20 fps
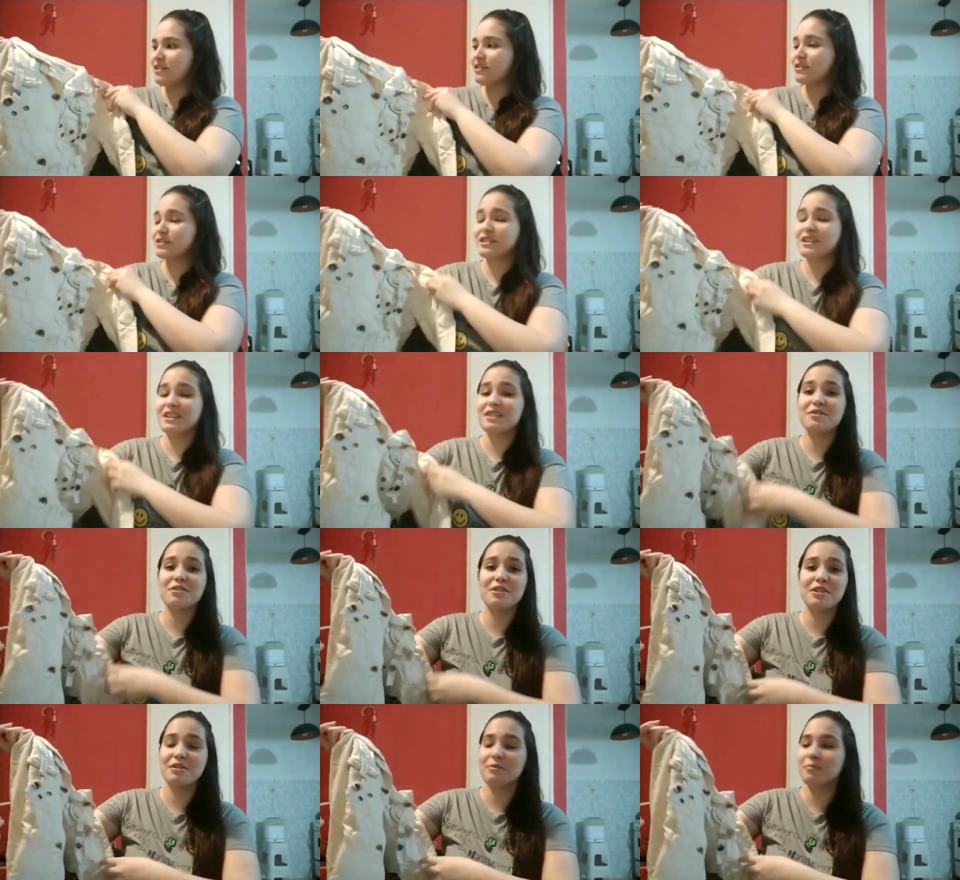dos
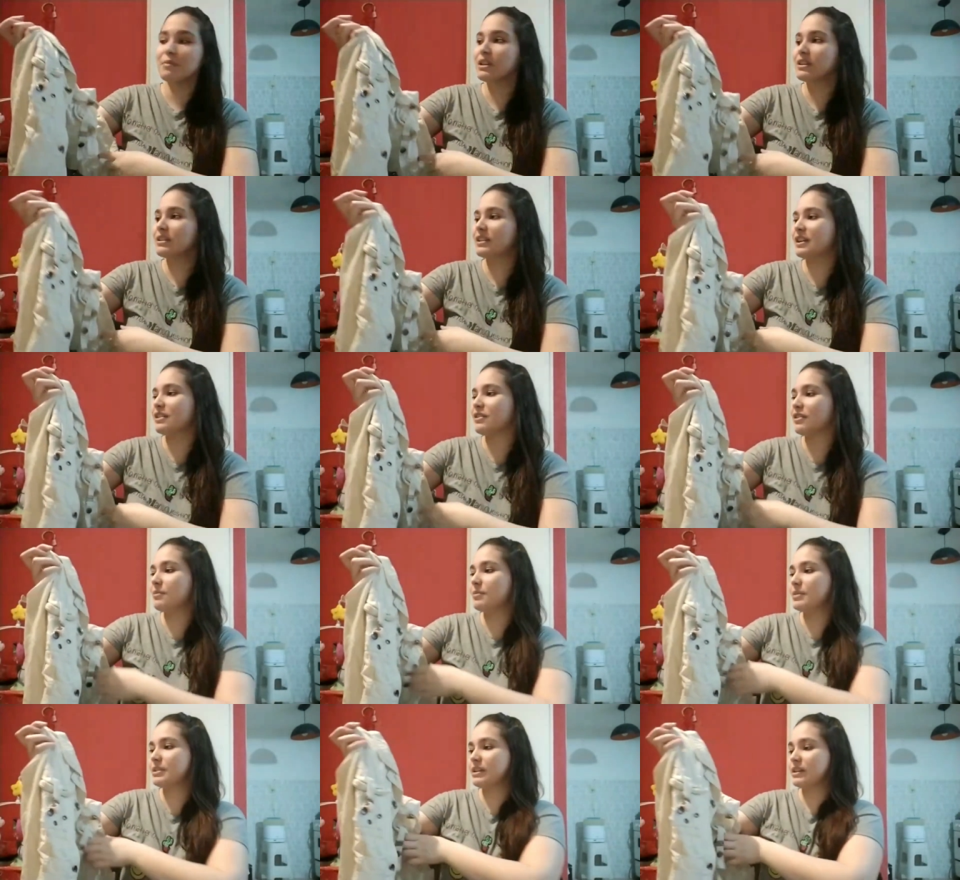años que no me entra, lo
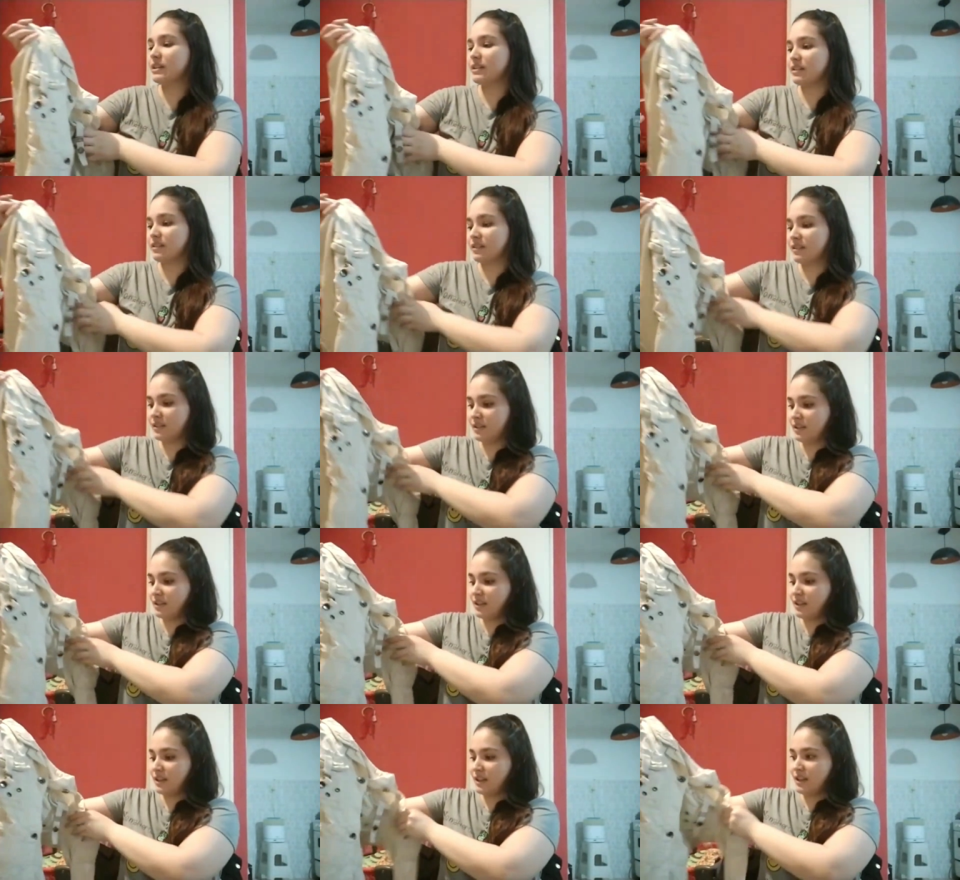que pasa que
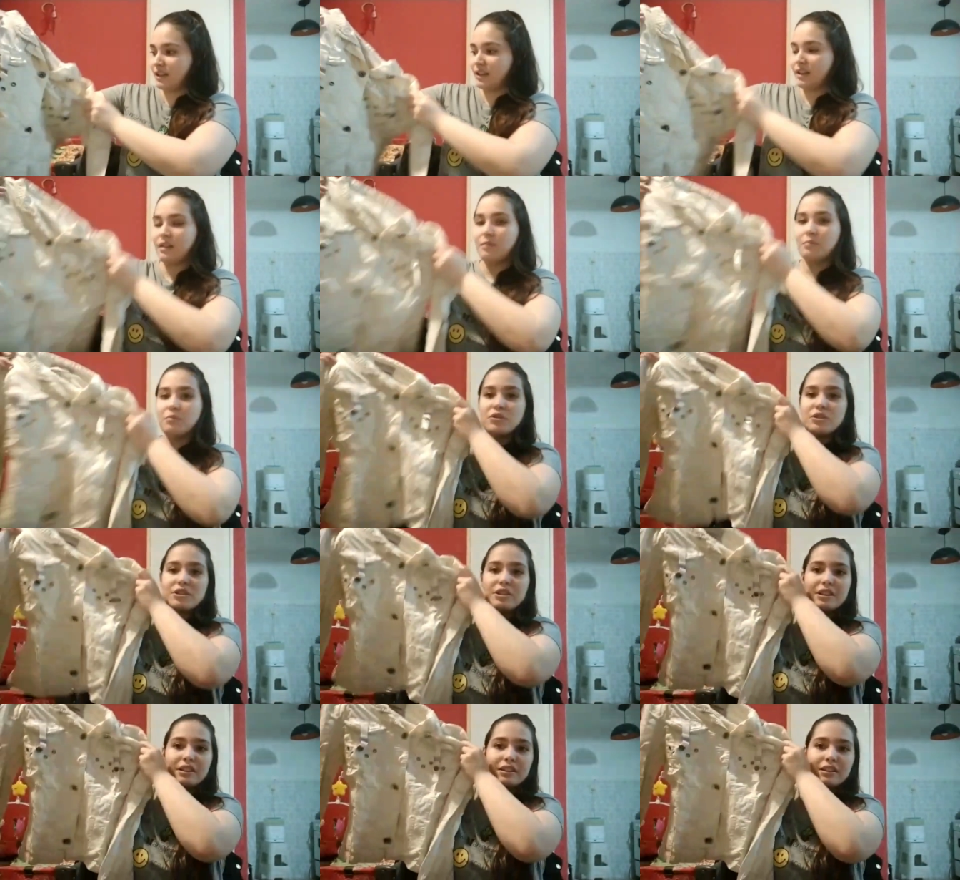es muy
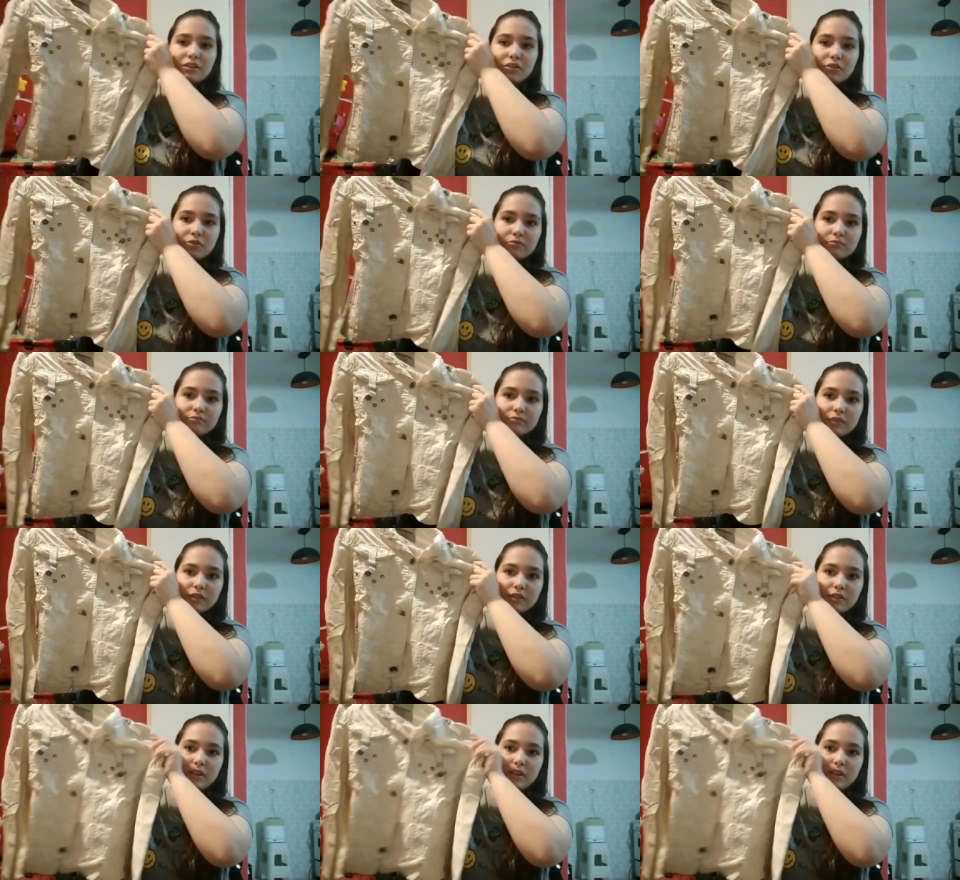chiquitito, o